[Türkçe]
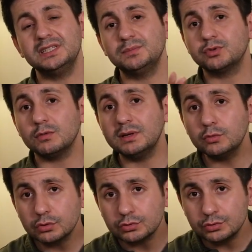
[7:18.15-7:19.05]
Bir problem
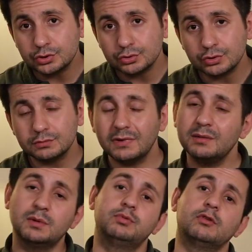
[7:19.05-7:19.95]
olduğunu düşünüyorum
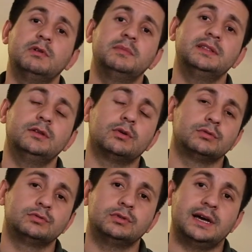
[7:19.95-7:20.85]
ama problemin ne
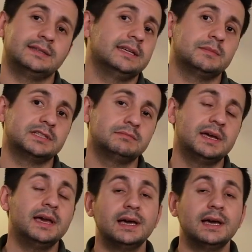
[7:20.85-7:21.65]
olduğunu anlayamadım.